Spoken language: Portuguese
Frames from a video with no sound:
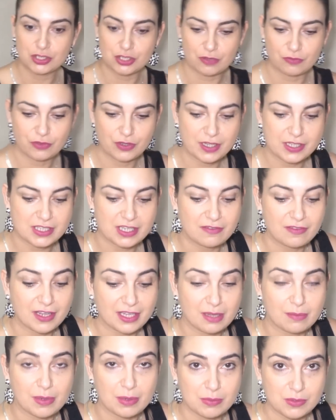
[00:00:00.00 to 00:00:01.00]
Só vou
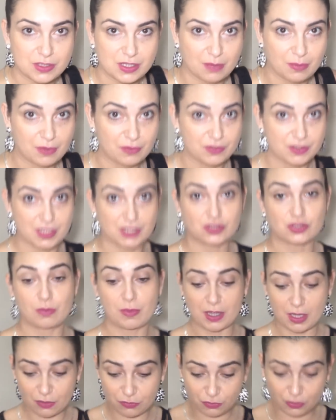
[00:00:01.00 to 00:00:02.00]
reservar aqui pra mostrar pra vocês
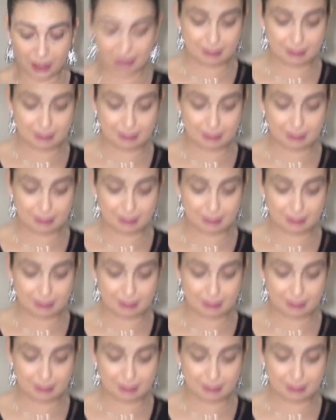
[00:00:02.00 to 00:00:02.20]
como é que eu vou